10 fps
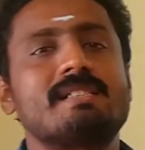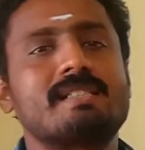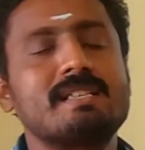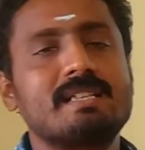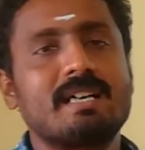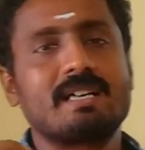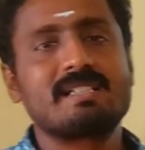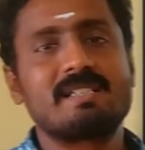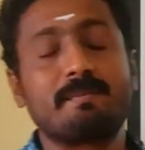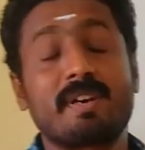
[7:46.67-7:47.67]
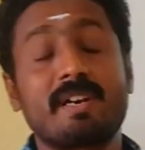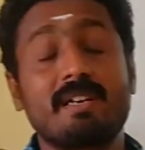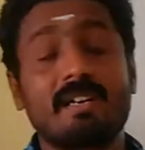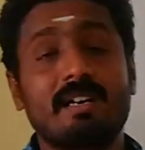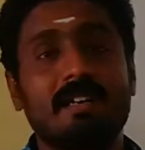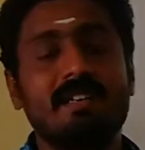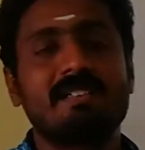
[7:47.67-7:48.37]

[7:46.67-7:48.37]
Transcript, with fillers: சிங்கிளாக செப்பரேட்டாக